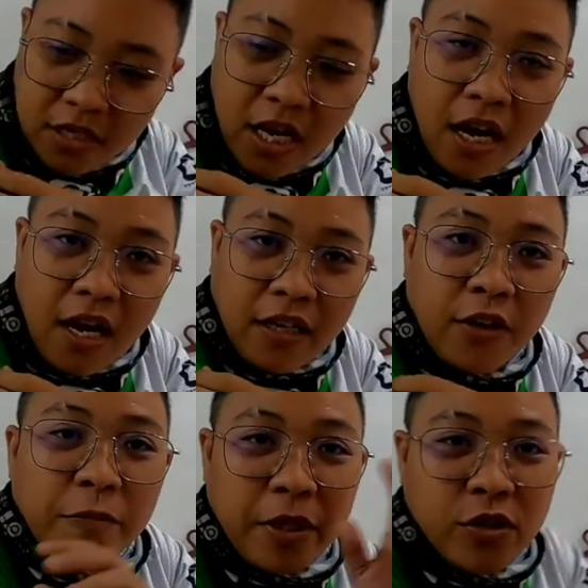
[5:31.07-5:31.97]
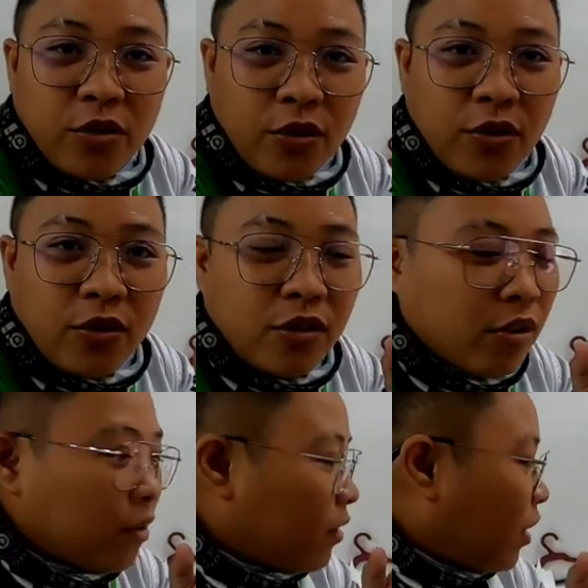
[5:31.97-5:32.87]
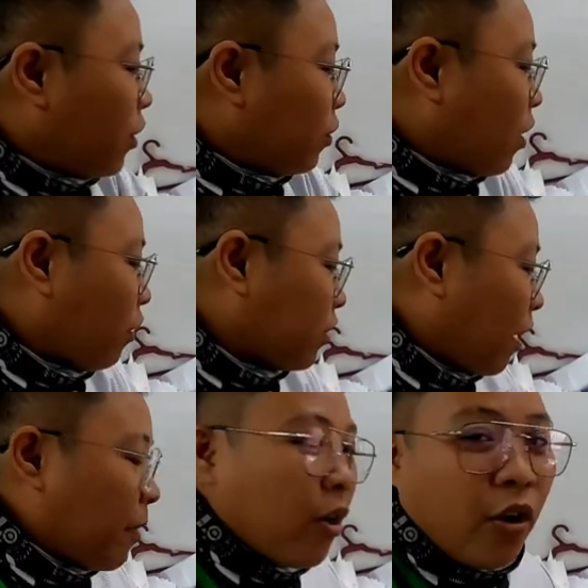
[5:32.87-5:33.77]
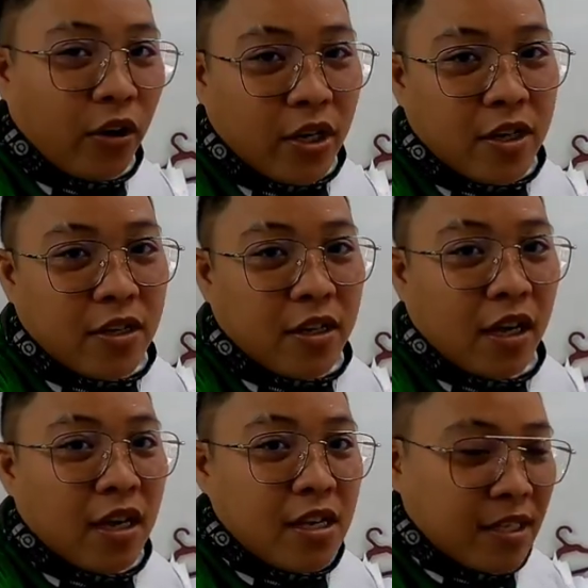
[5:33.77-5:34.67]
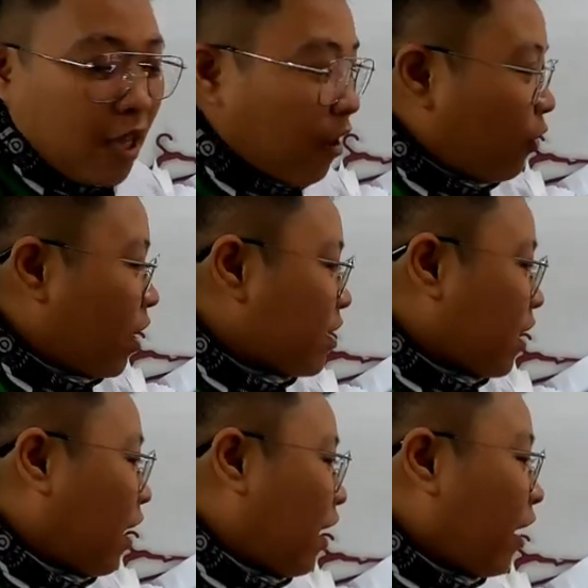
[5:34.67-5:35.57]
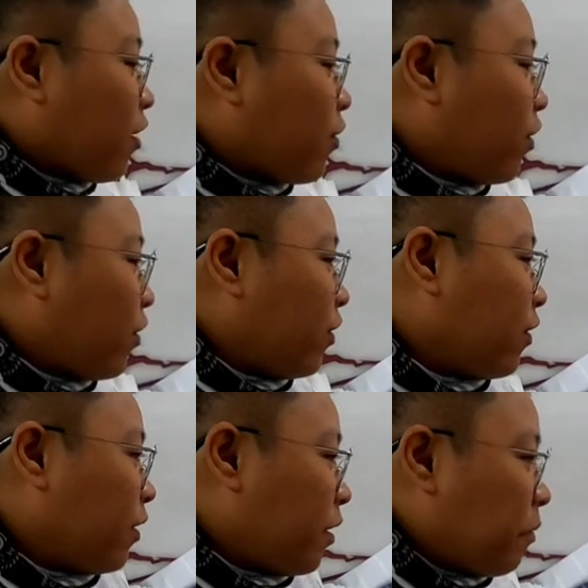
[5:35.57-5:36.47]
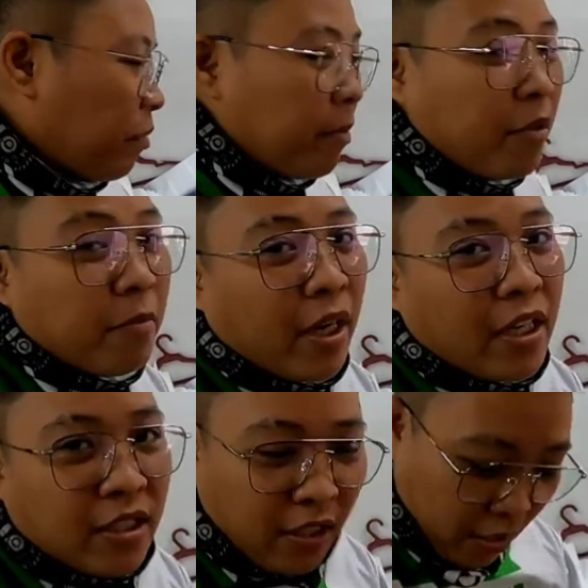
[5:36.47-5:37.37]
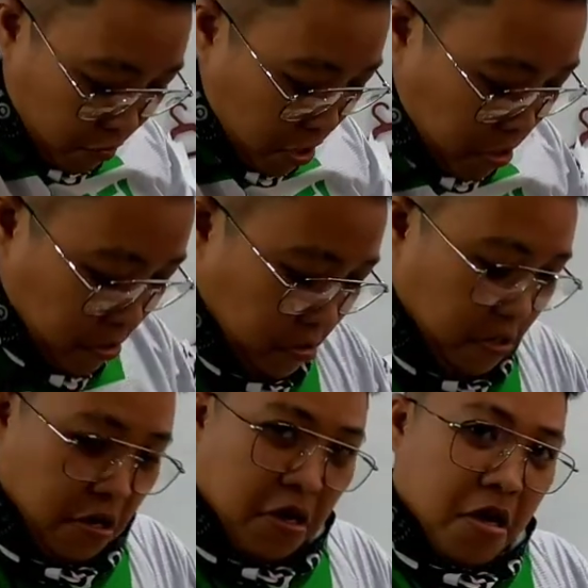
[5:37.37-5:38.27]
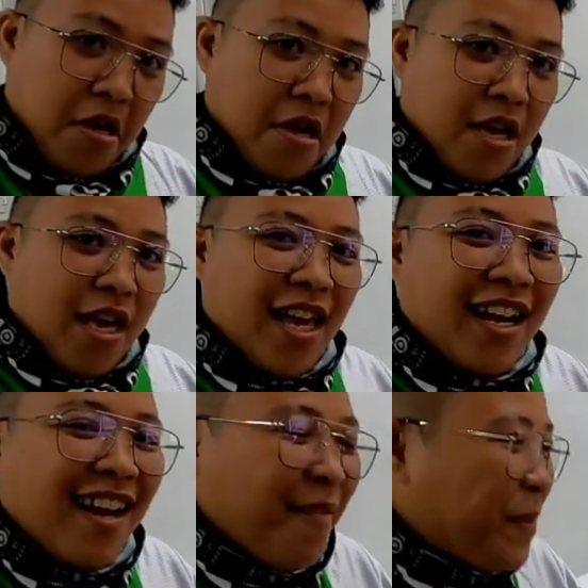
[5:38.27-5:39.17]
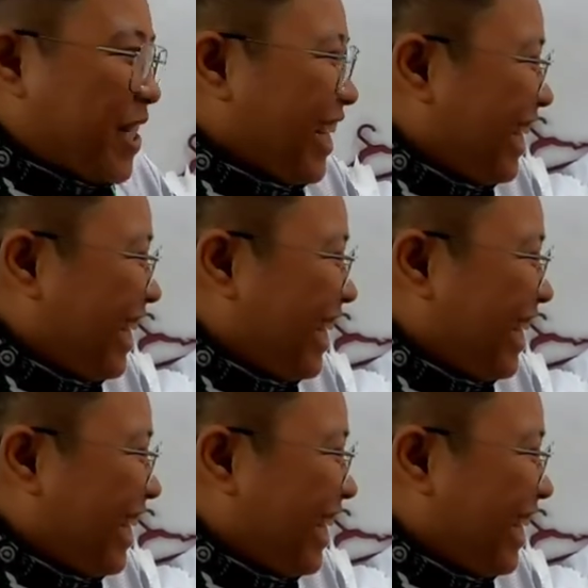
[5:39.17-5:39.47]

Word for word: Nya, nindot pa jud og nindot og outcome ang color sa kuan sa aircon no. Premium kay siya tanawa. Airlaps dul. Airlaps.